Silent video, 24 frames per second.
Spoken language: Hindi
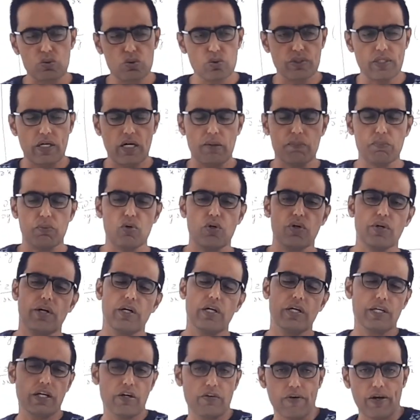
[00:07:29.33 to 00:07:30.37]
टू जेड अपॉन
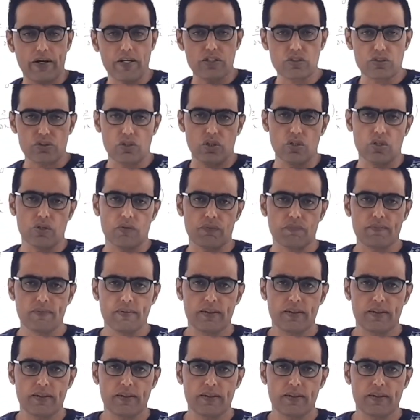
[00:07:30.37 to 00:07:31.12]
डेल्टा वाई स्कोर